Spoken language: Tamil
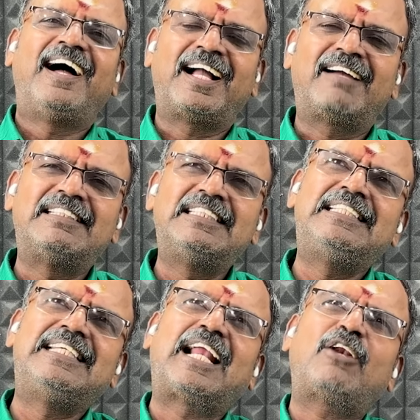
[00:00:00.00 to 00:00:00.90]
அங்கே வந்து
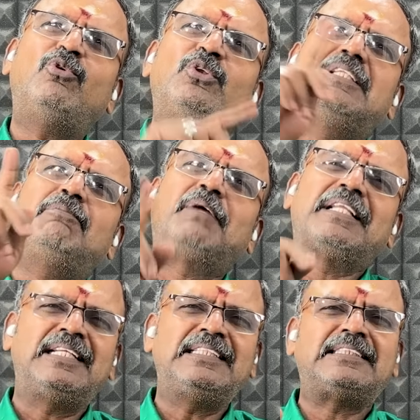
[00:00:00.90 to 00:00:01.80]
இரநூத்தி
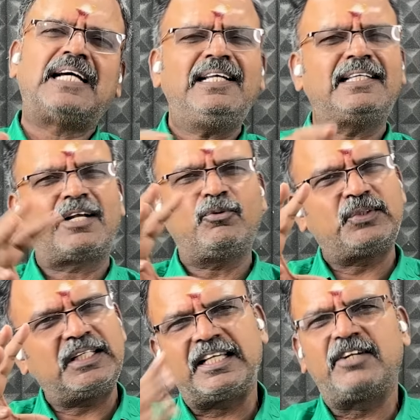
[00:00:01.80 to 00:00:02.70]
பதினஞ்சா
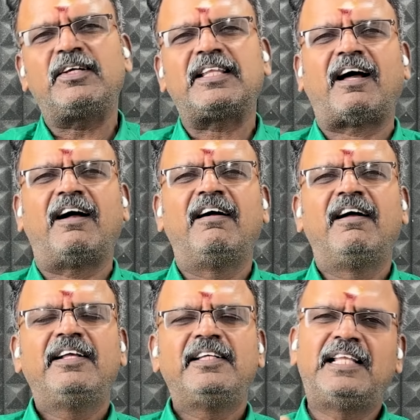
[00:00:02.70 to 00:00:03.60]
இரநூத்தி இருபதா
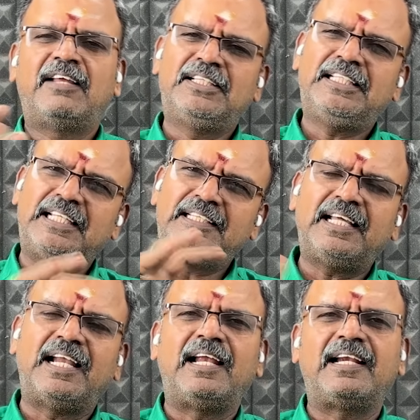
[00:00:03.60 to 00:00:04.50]
இதில் வந்து
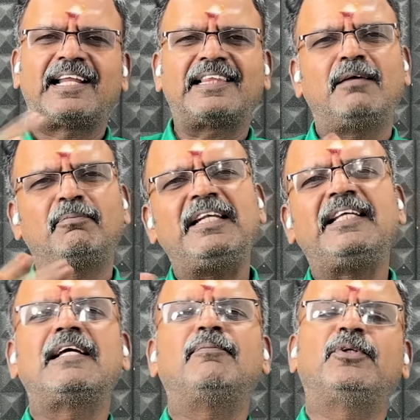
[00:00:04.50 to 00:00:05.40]
எந்த இடத்துல போய்
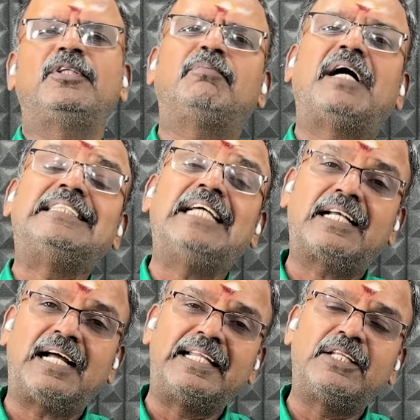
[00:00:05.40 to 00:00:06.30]
நிற்க போகுது
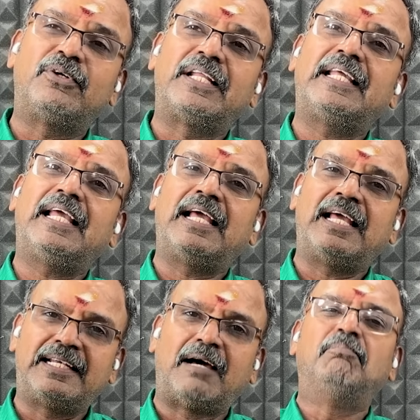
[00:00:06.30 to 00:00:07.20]
பாஜக அணியினுடைய
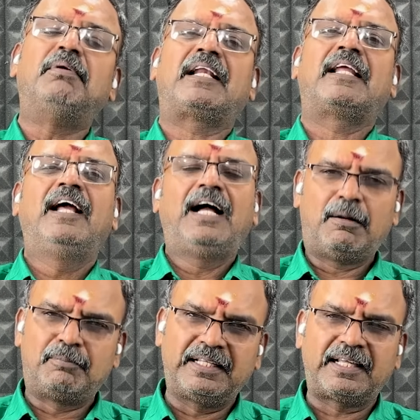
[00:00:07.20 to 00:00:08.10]
நம்பர்
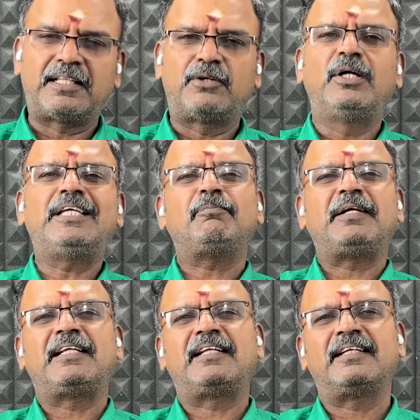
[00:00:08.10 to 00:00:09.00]
அப்படிங்கிறத நோக்கி
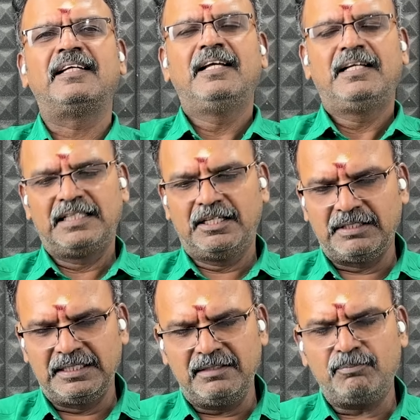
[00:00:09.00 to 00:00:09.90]
போயிட்டு இருக்கு
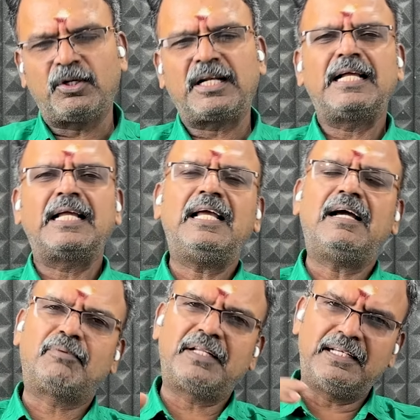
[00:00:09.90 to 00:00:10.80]
இருபதுன்னு போடுறாங்க
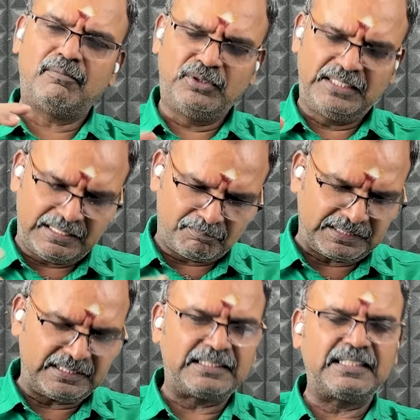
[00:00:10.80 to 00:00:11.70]
அப்புறம் இல்லை முன்னிலை
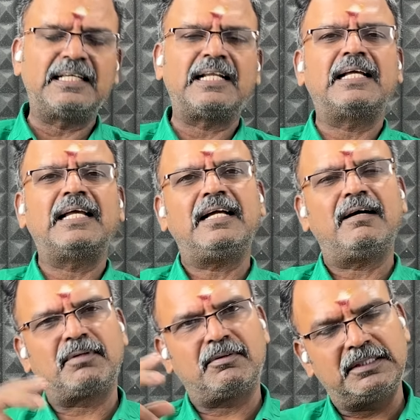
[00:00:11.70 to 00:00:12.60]
பதினெட்டுங்கிறாங்க
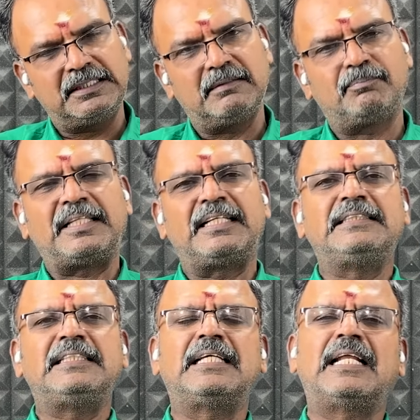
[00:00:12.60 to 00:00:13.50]
அப்புறம் வந்து
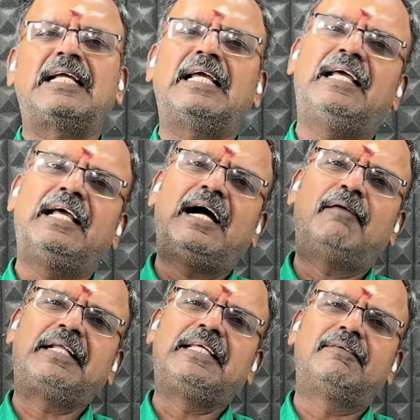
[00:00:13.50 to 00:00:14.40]
பதினஞ்சுங்கிறாங்க
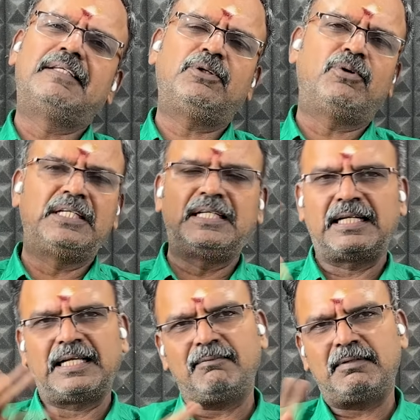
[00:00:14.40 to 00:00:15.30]
அப்புறம் இருபத்தி
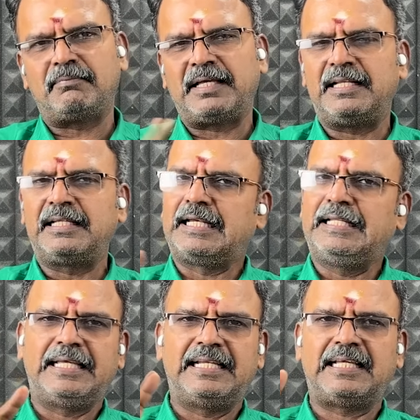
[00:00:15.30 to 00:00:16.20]
ஒன்றுங்கிறாங்க இப்படி மேலேயும் கீழே
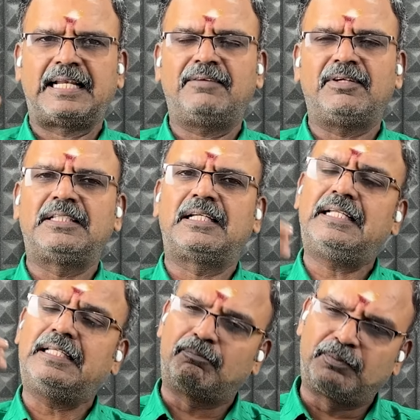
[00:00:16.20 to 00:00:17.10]
ஏறி இறங்கி
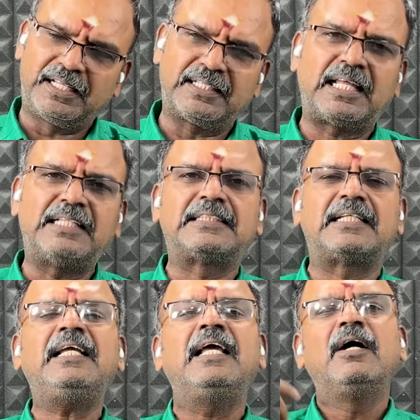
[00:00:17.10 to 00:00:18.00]
வந்திருக்கு எப்படி இருந்தாலும்
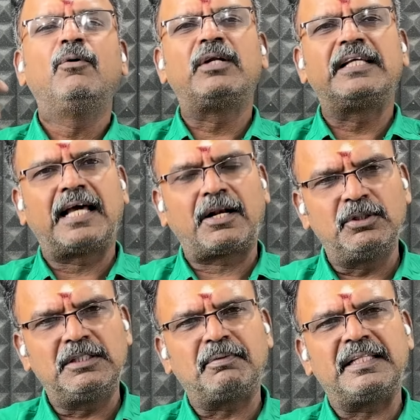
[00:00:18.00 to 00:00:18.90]
சரி ஒரு
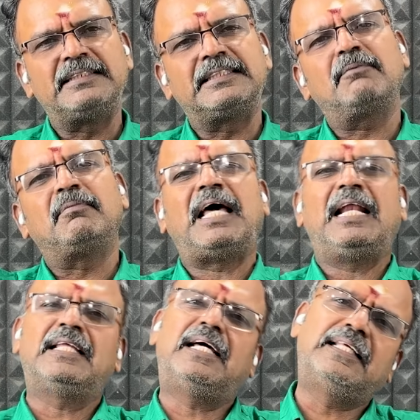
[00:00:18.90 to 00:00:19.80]
இரநூத்தி பதினஞ்சுக்கு
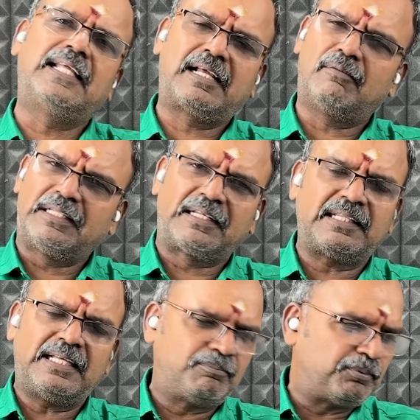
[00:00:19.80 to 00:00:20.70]
மேலே தான் அது இருக்க மாதிரி
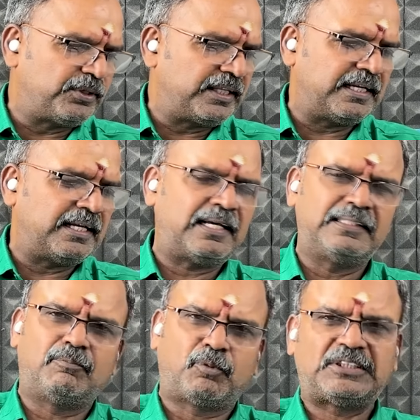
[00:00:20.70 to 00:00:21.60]
தான் இப்போடைய
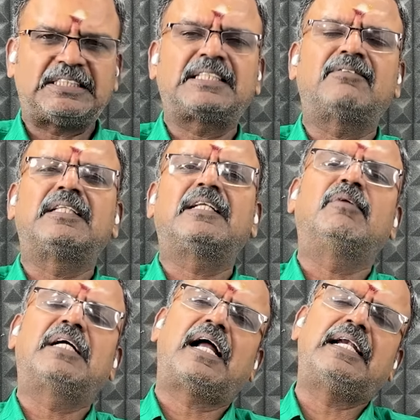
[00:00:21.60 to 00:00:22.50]
அந்த ப்ரொஜெக்ஷன் வந்து
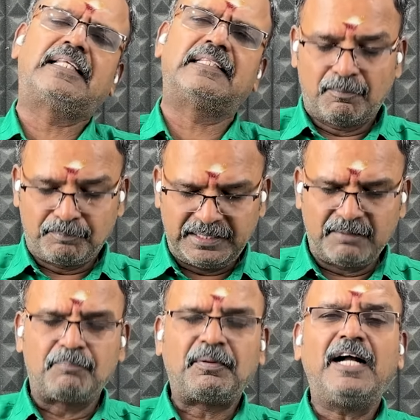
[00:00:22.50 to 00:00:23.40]
நம்ம காணிக்குது அப்படி
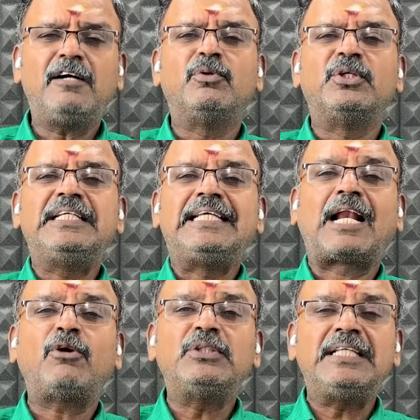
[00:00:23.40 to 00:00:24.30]
நம்ம பார்க்கும்போது
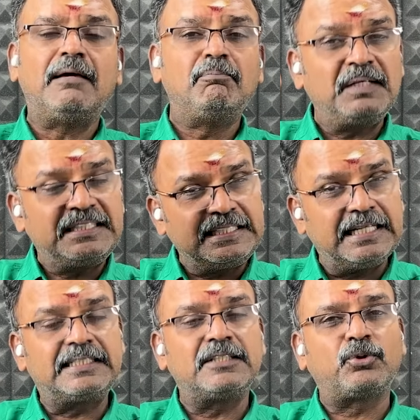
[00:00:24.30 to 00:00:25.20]
இரநூத்தி எண்பத்தி
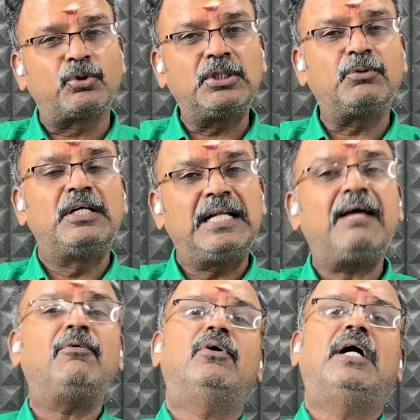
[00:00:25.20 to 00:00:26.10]
எட்டு தொகுதி உள்ள
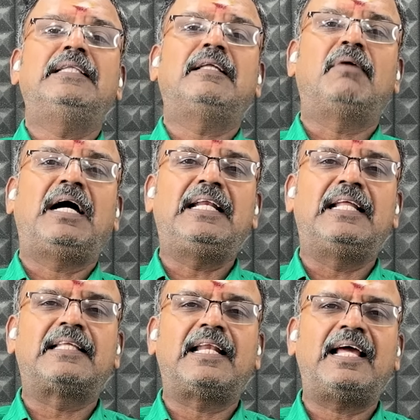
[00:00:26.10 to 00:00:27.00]
அந்த
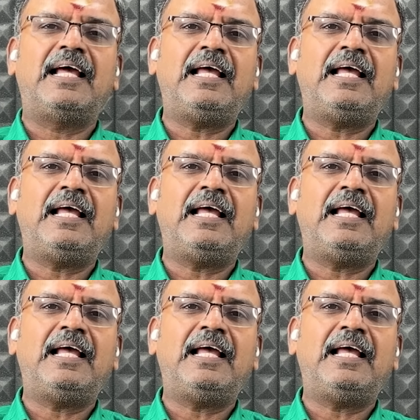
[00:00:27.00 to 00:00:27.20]
மாநிலத்தில்